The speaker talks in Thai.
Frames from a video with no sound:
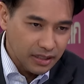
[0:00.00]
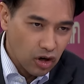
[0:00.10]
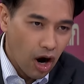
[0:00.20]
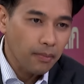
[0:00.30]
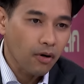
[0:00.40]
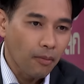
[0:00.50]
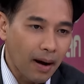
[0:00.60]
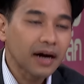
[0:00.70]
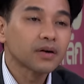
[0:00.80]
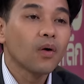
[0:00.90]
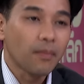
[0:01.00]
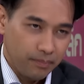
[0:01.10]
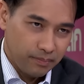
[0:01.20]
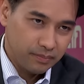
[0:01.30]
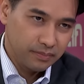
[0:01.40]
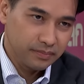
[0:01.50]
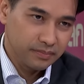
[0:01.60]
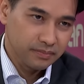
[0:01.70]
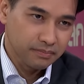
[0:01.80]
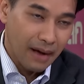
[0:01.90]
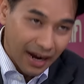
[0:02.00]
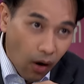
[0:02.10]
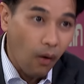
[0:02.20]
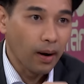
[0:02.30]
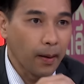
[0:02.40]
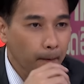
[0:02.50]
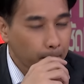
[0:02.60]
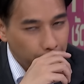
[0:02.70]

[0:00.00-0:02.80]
มเห็นชอบของพรรคร่วมถูกต้องมาก่อน